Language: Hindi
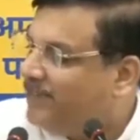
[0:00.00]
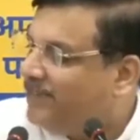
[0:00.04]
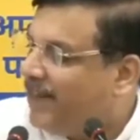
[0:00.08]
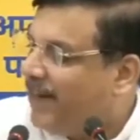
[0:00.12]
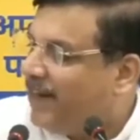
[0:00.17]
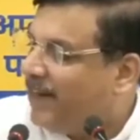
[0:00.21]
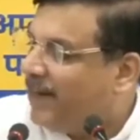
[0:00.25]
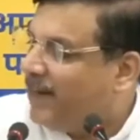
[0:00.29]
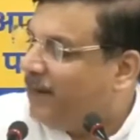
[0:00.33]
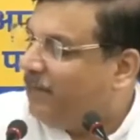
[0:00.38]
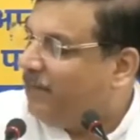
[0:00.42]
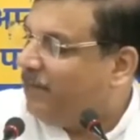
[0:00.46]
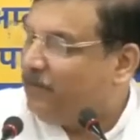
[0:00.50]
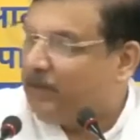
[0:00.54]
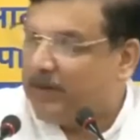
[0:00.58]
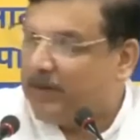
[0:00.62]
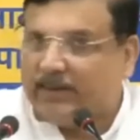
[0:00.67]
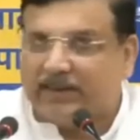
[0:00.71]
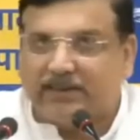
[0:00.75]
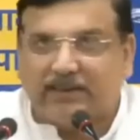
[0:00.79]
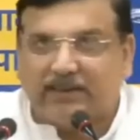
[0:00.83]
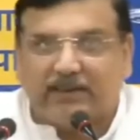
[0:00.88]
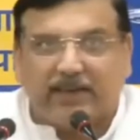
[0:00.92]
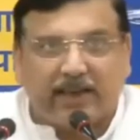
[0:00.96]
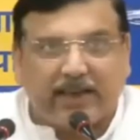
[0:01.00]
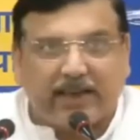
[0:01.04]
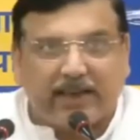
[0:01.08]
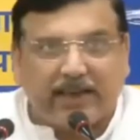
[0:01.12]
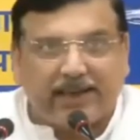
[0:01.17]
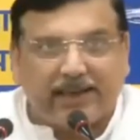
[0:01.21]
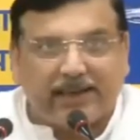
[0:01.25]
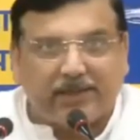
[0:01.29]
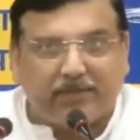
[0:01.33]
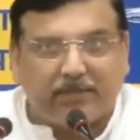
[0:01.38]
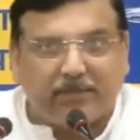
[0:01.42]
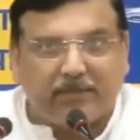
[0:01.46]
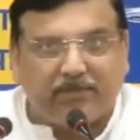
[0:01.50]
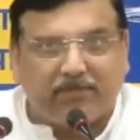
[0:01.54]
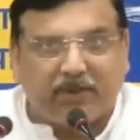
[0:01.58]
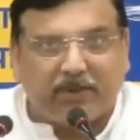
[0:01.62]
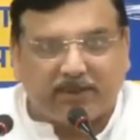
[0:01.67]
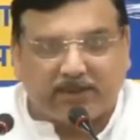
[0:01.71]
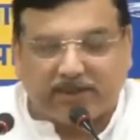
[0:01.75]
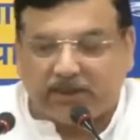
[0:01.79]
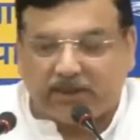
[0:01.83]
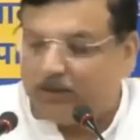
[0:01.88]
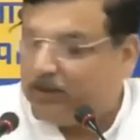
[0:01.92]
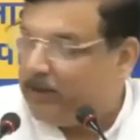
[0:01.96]
ऑफ सेल कंपनीज के केस में
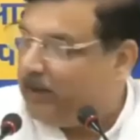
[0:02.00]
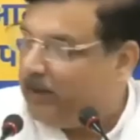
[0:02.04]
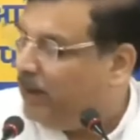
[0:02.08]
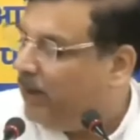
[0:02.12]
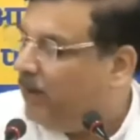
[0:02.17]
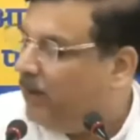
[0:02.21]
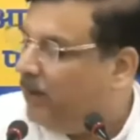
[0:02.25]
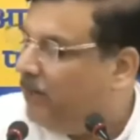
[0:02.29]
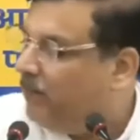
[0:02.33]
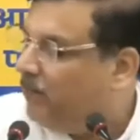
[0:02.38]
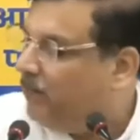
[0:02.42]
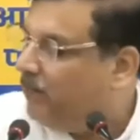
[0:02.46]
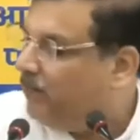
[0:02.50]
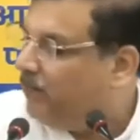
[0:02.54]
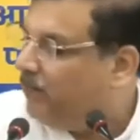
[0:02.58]
फंसी हुई है